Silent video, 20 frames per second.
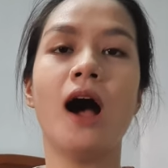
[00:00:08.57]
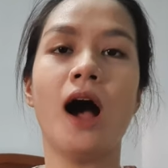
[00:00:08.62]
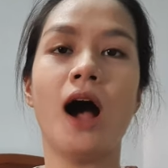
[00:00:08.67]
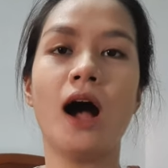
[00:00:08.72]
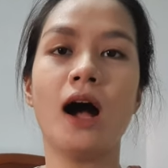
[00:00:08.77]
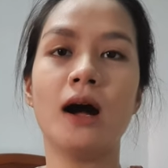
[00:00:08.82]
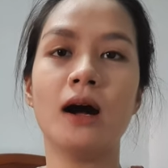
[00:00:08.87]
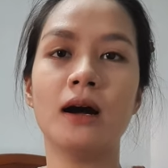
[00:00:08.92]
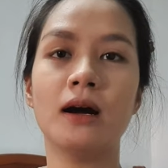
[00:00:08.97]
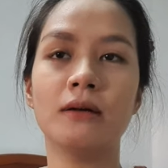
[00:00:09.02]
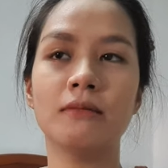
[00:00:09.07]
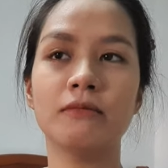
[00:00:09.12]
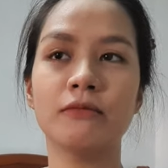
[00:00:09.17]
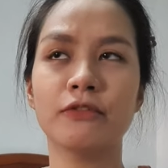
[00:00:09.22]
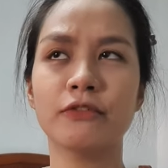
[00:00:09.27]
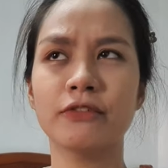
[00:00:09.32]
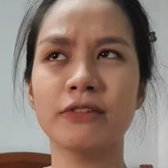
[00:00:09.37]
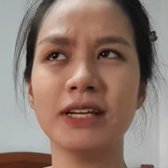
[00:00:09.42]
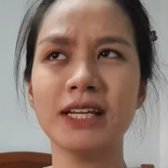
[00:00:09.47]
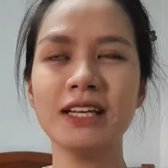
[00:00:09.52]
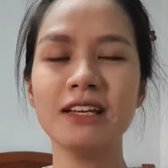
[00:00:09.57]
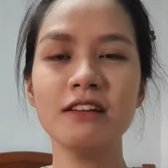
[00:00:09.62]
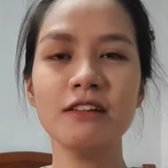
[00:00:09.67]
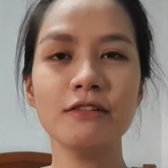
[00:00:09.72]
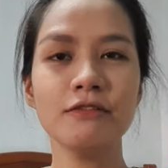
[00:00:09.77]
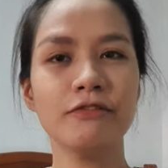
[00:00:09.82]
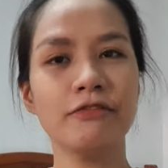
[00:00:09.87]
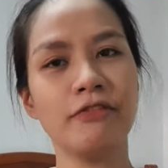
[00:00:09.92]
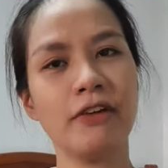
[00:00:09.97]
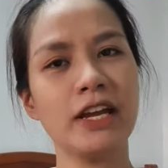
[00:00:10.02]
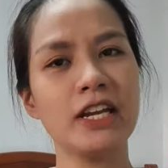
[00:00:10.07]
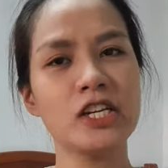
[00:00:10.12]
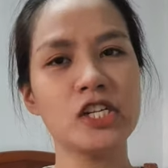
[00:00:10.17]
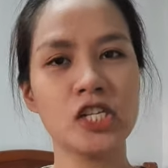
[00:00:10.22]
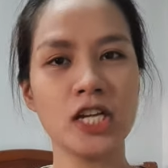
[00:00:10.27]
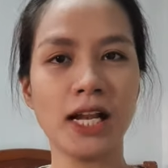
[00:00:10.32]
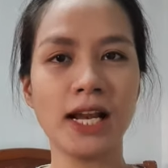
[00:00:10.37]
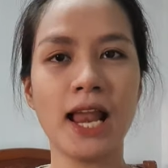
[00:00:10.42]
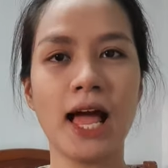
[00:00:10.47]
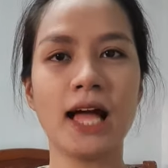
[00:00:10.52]
um, free
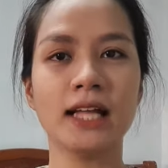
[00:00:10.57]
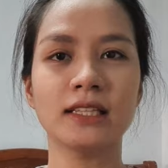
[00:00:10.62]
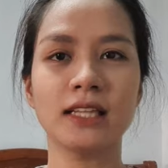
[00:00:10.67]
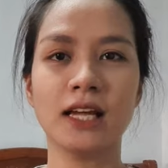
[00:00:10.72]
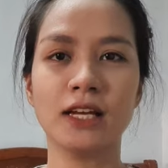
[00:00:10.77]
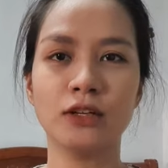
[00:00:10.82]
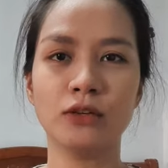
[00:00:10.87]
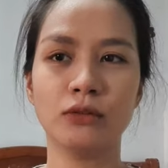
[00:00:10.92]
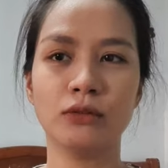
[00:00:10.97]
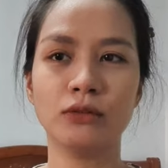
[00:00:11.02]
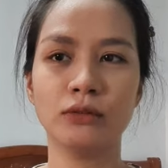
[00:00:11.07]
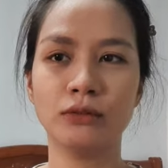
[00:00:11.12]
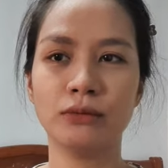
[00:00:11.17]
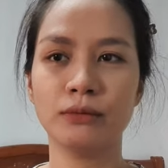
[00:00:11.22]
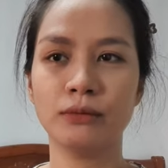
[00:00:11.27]
facial ata yung